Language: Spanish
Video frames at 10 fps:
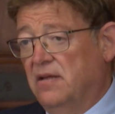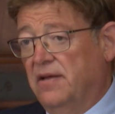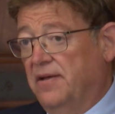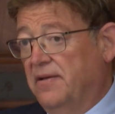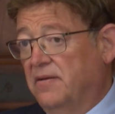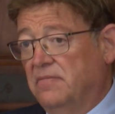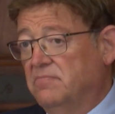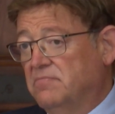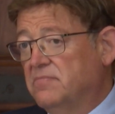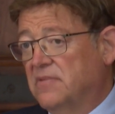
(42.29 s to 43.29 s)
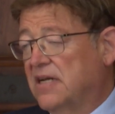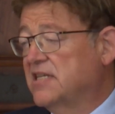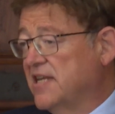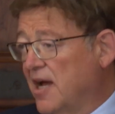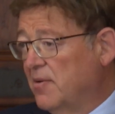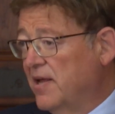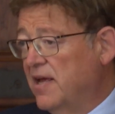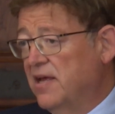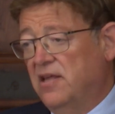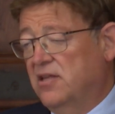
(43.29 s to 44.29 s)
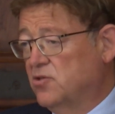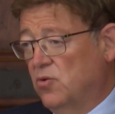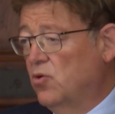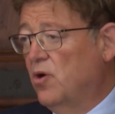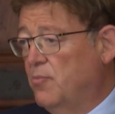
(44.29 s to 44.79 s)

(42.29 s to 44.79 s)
eh, reseñable y desde luego lo